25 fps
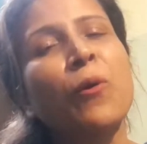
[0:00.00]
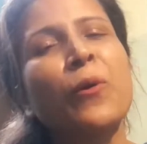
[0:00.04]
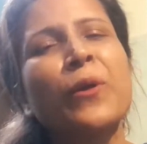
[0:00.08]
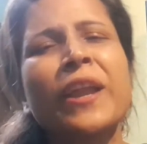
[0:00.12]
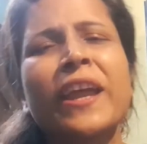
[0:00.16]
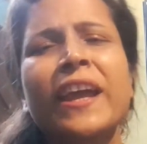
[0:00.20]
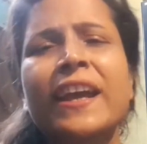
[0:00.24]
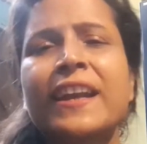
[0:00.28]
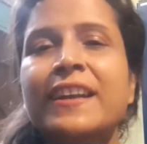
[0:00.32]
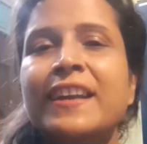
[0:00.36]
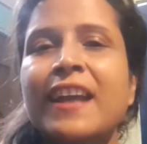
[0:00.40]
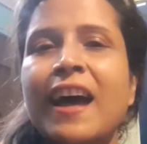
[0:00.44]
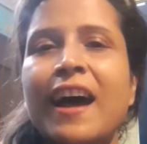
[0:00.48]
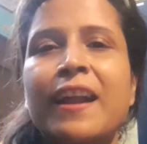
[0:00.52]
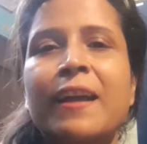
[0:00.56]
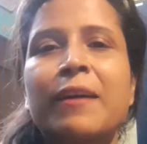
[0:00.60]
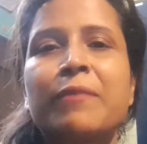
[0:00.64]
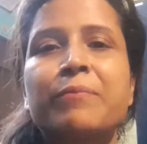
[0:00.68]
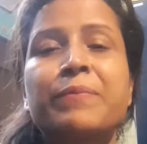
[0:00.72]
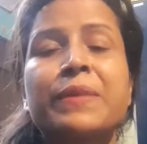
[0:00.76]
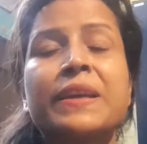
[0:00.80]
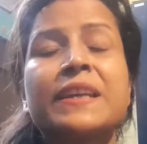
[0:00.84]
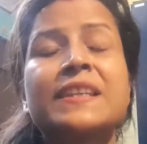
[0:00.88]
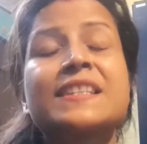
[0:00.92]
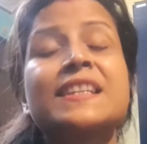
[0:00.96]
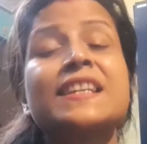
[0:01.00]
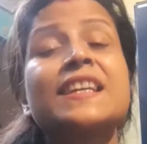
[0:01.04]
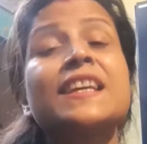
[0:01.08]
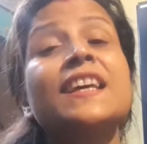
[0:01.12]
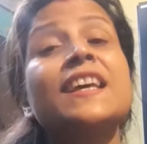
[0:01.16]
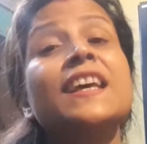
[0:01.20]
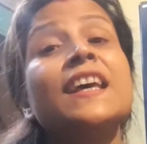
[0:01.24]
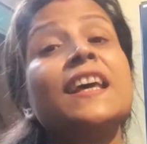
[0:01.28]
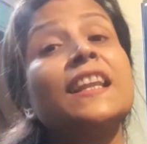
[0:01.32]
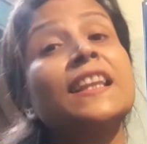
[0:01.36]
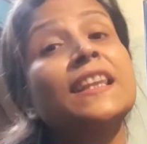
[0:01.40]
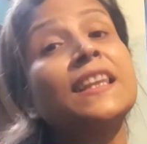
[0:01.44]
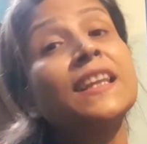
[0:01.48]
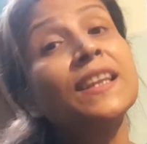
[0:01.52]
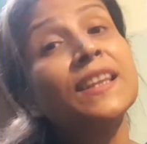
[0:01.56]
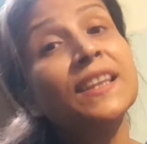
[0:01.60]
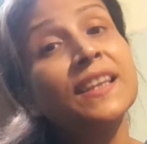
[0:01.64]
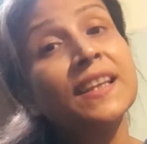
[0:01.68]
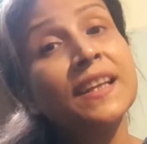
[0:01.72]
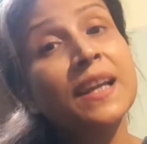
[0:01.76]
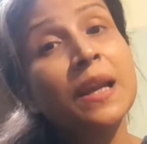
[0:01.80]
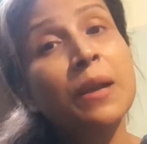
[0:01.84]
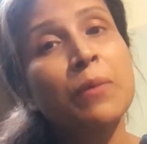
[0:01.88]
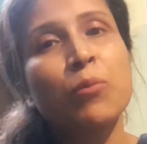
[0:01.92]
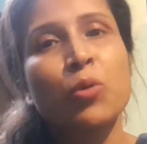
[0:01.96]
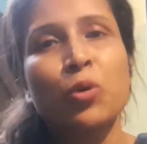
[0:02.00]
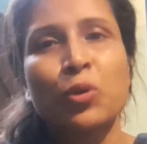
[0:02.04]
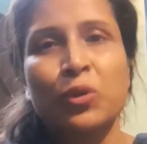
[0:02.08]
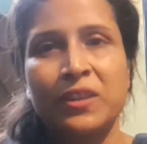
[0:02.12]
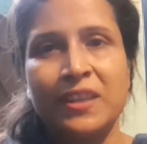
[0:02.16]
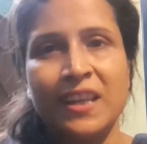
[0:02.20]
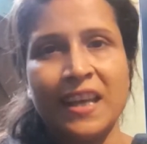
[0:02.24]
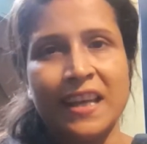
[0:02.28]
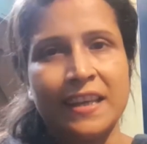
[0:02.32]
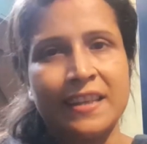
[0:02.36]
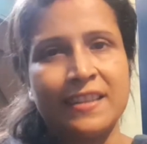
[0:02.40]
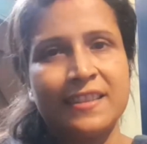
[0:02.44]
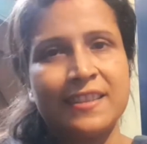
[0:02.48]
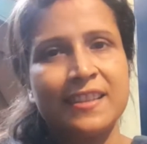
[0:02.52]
অনেকটা আরাম পেয়েছি তিন দিনের মধ্যেই